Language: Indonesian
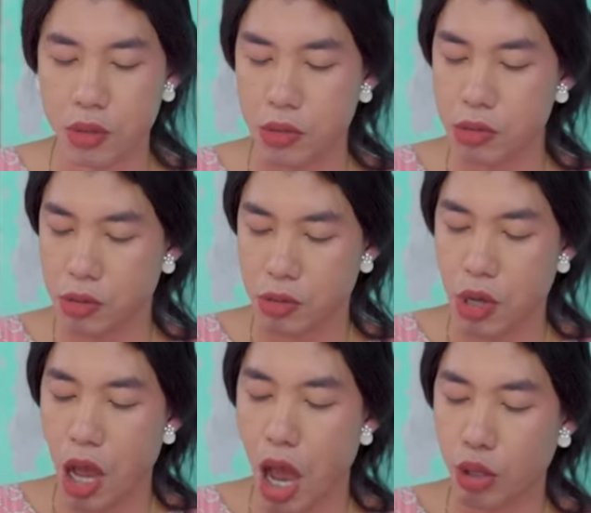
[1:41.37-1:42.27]
Hmm,
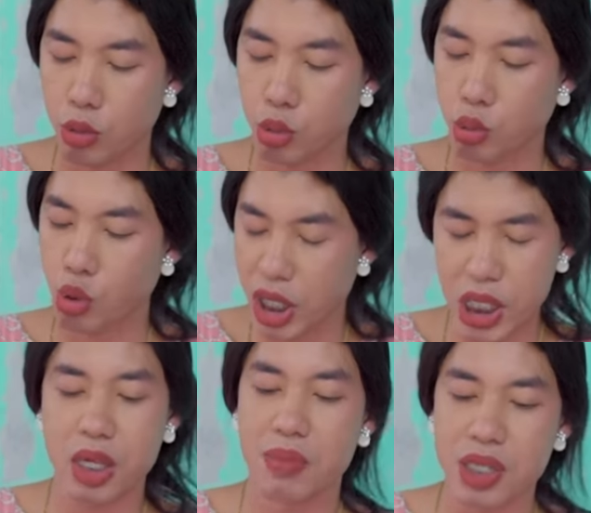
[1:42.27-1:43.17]
harus kutulis
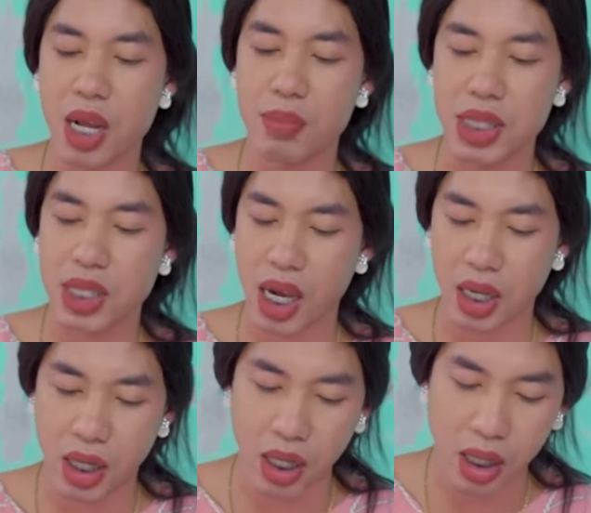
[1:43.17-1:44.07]
ini besar-besar
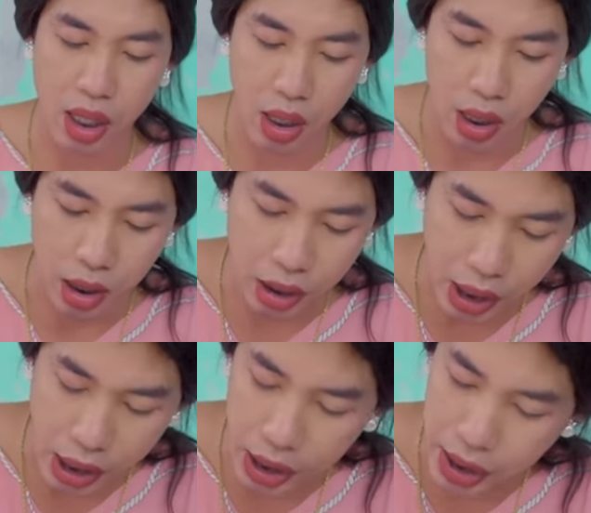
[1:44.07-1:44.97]
ini
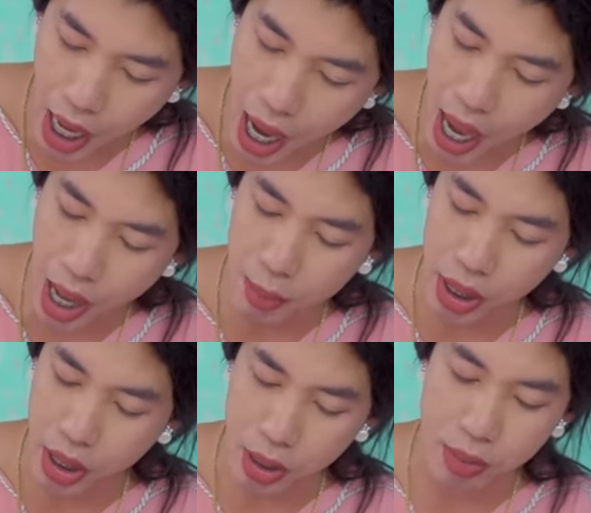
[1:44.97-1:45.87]
tidak
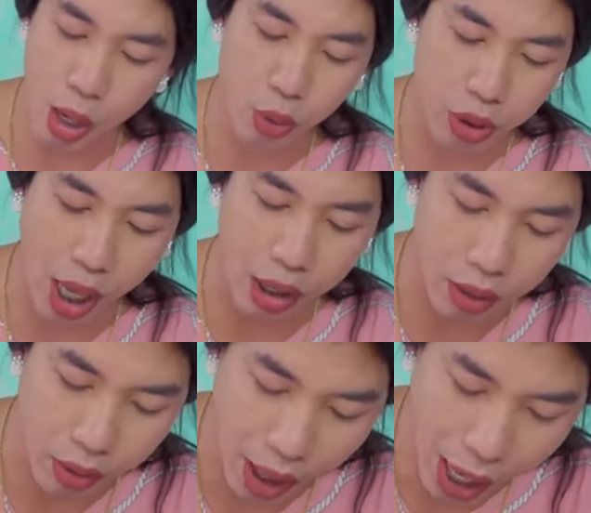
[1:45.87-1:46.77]
menerima hutang
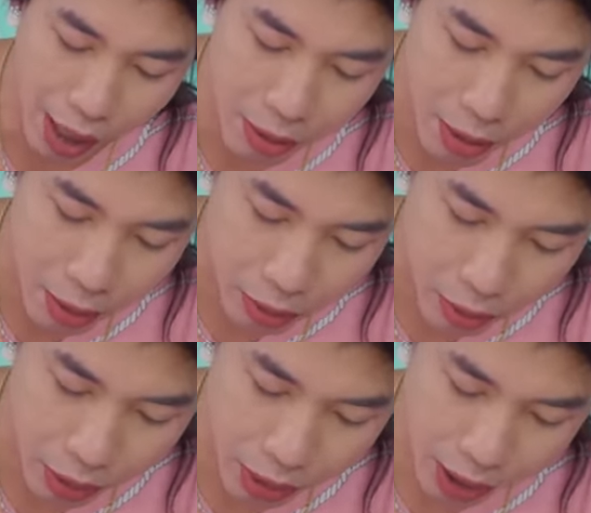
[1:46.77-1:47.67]
gitu ya
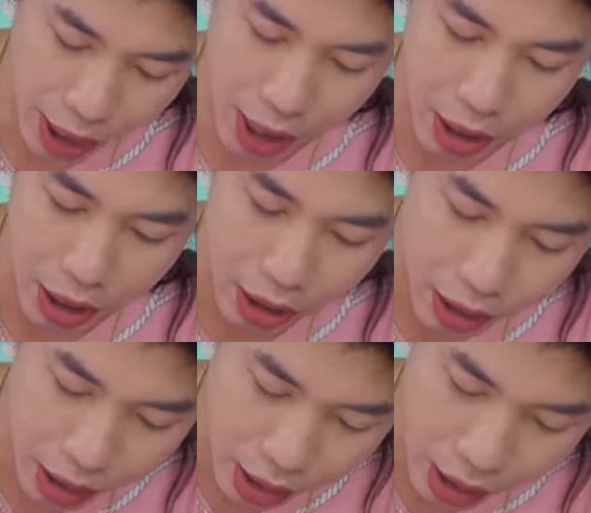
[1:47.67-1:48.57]
tulisannya
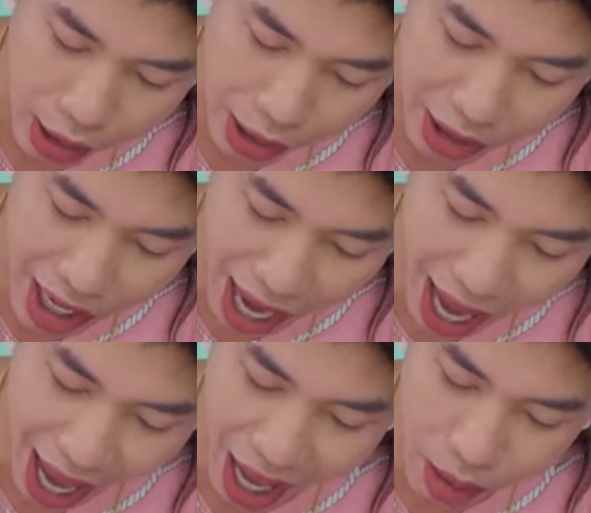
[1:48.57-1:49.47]

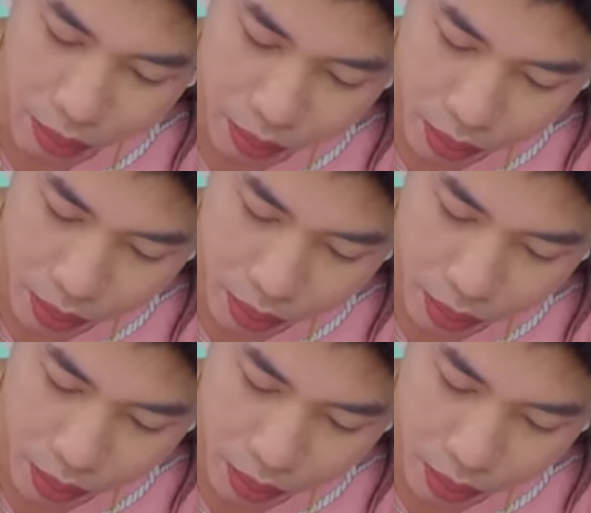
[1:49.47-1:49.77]
tidak